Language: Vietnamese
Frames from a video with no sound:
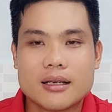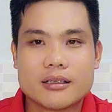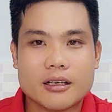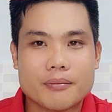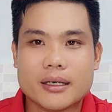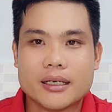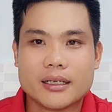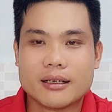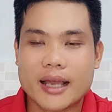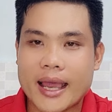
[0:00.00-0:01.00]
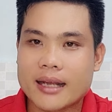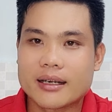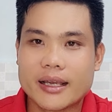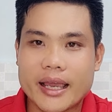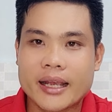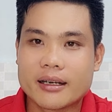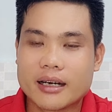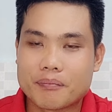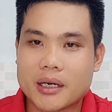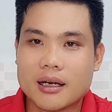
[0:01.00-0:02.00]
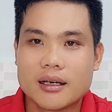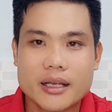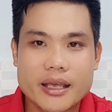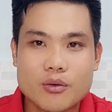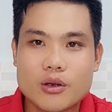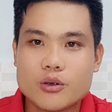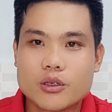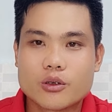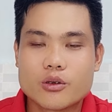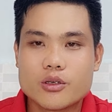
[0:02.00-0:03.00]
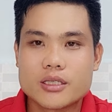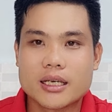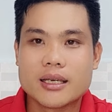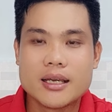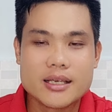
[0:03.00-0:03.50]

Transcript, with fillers: được mời được hát để nghe được gặp gỡ để giao lưu thôi cô chú anh chị